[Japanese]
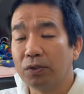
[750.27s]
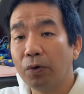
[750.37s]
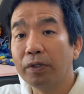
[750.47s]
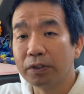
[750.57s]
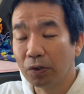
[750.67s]
そ
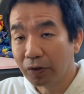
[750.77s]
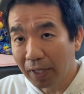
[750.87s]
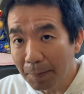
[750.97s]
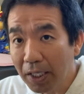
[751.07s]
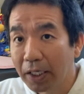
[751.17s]
ういう、その
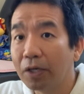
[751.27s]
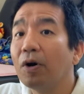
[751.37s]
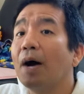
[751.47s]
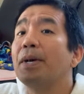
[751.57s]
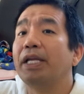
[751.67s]
ために行く
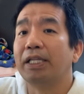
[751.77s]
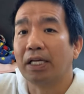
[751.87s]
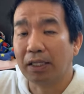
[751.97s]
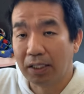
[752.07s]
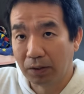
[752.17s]
羽目に
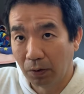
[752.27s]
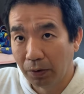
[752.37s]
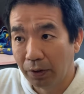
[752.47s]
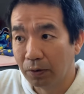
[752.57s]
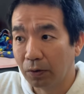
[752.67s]
なったと
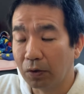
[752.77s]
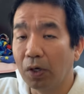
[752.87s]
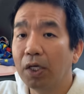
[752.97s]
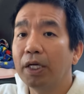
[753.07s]
いうこと。